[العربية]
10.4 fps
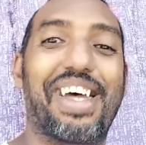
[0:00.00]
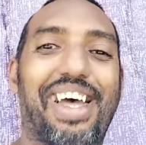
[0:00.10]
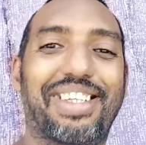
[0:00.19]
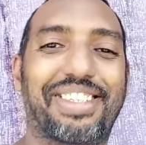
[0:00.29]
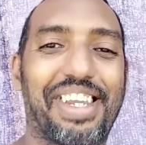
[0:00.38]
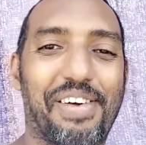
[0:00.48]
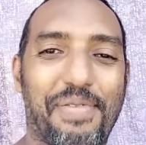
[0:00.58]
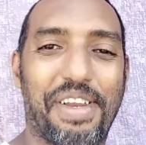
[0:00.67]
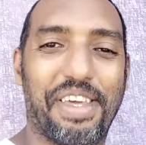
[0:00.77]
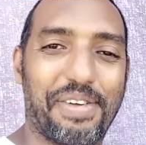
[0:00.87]
السلام
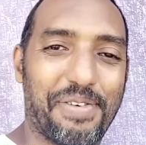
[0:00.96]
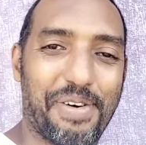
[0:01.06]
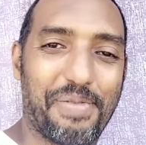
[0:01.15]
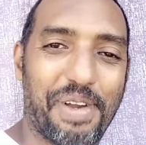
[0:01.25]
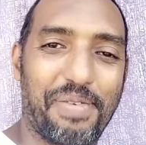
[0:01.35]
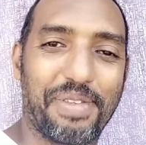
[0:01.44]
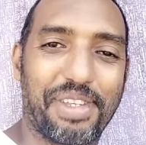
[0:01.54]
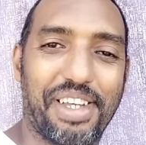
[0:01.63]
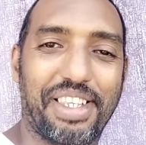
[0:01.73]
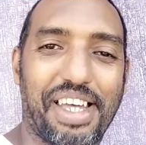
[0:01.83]
عليكم ورحمة
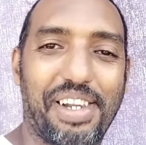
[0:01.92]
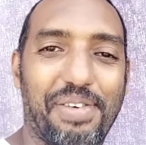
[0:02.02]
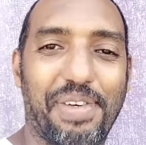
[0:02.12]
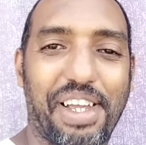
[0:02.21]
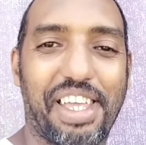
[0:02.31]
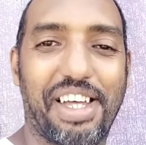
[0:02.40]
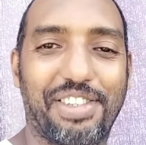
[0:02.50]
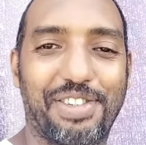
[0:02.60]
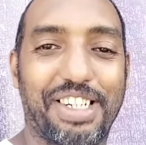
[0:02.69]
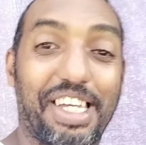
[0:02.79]
الله تعالى
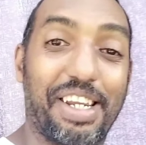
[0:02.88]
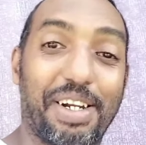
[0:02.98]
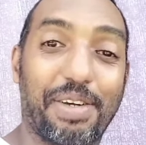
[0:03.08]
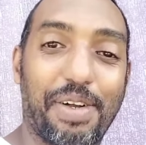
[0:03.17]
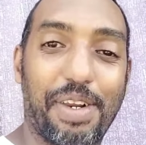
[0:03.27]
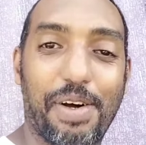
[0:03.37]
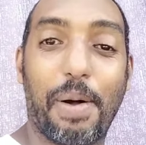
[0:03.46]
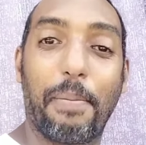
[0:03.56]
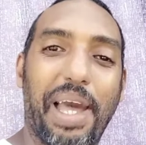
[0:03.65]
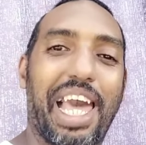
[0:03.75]
وبركاته رجعنا لكم
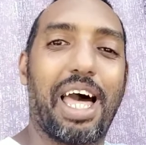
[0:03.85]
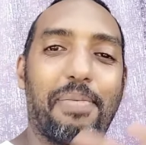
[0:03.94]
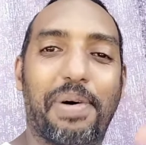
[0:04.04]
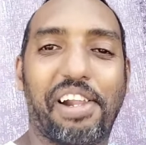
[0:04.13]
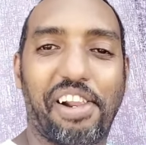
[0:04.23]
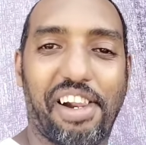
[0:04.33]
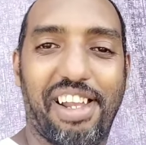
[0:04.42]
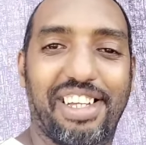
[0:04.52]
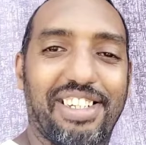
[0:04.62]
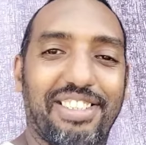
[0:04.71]
اليوم بخبر
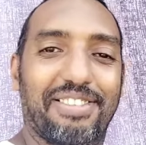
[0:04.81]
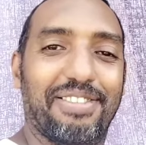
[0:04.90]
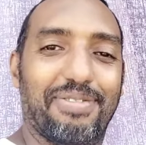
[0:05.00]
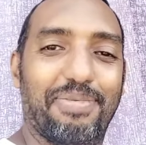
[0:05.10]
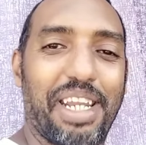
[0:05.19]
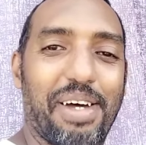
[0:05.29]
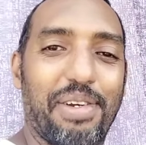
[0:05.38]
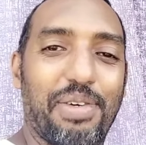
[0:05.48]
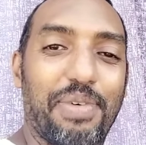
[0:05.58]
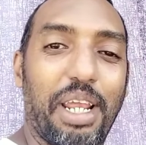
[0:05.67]
من
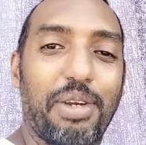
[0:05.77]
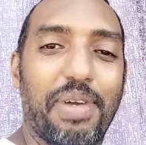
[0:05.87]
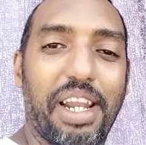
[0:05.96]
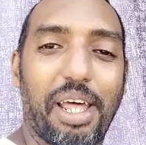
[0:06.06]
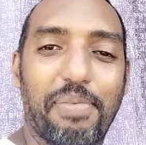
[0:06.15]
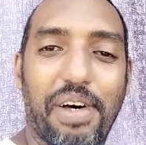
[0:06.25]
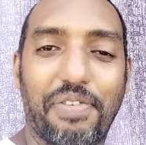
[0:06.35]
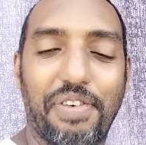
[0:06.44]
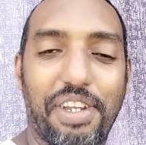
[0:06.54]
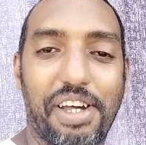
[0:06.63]
أج... من أجمل الأخبار
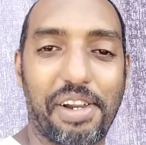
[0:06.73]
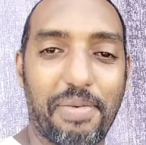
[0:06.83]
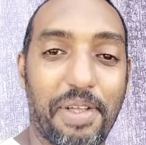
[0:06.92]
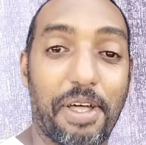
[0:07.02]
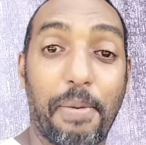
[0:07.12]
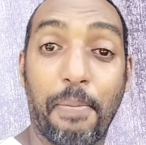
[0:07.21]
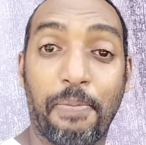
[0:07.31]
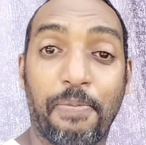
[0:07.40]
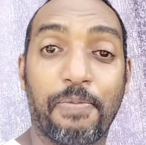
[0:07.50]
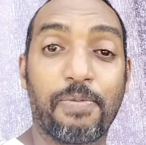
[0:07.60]
في نهار رمضان
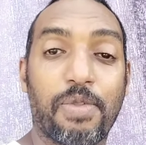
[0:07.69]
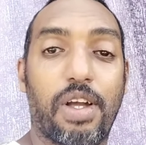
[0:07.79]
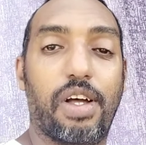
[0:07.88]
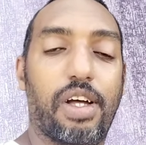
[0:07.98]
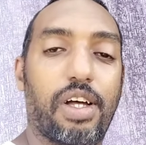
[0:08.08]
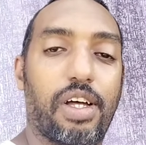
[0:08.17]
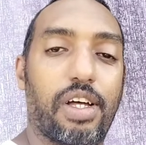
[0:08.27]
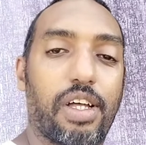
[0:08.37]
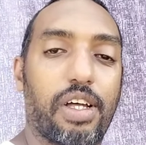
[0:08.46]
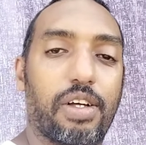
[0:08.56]

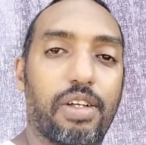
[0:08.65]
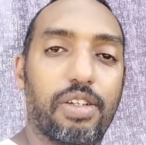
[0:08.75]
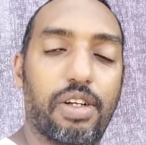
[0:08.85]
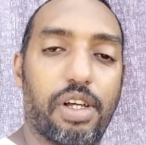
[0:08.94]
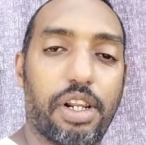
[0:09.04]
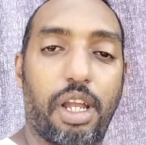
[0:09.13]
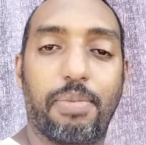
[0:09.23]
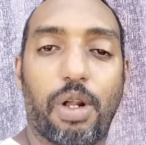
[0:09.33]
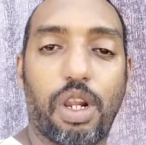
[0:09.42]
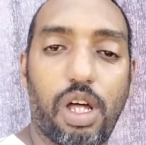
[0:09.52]
آه رحم
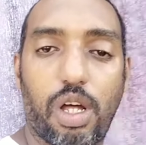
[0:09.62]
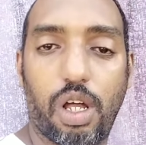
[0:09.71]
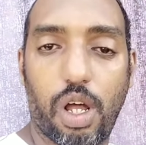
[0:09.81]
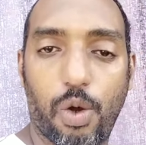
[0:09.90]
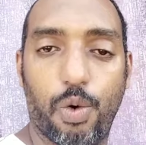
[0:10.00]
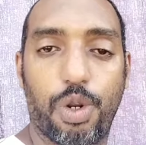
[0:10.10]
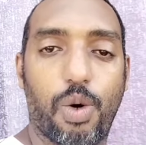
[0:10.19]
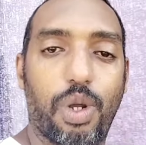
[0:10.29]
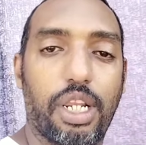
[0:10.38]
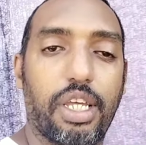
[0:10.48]
الله أخونا
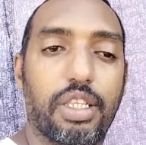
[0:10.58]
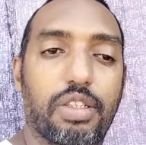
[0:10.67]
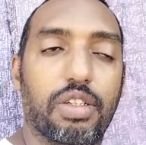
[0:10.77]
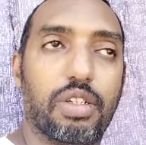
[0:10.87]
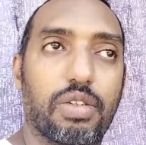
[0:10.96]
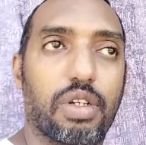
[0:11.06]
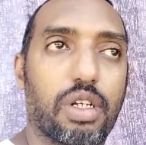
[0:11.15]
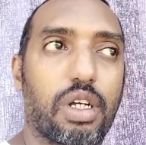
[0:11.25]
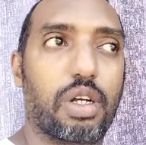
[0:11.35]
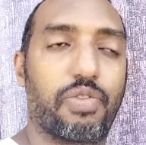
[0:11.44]
وليد
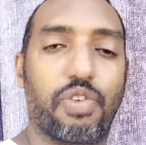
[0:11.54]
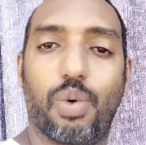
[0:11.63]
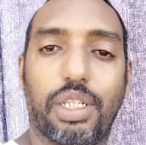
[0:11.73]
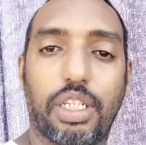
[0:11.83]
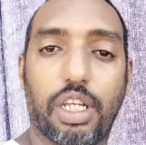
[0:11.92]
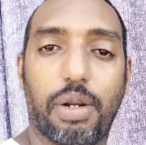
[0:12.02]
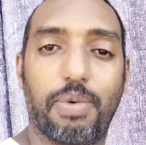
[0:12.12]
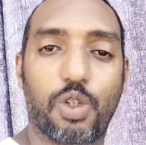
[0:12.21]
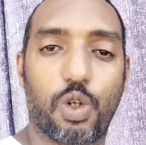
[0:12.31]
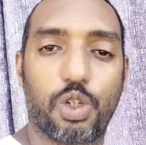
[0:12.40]
آه في واحدة تقرب
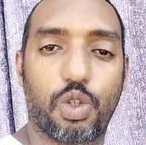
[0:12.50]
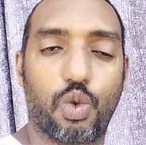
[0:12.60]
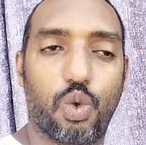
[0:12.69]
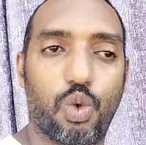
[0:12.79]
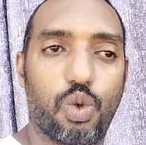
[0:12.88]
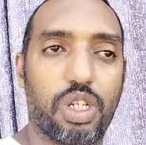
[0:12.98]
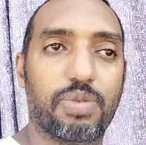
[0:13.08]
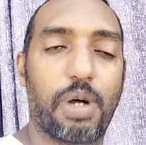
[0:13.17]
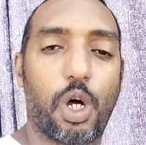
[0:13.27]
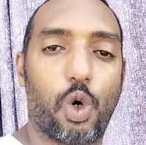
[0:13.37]
لزوجته
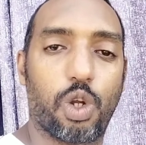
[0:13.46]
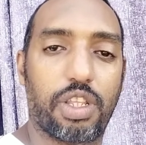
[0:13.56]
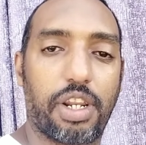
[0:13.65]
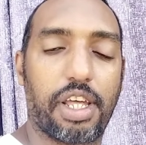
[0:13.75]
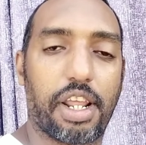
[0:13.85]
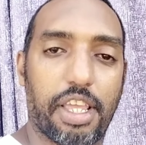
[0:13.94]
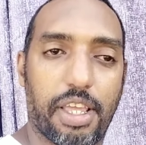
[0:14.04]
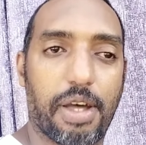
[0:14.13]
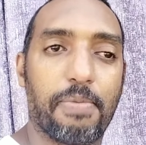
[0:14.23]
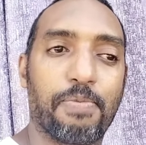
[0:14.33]
اسمها أختنا ريا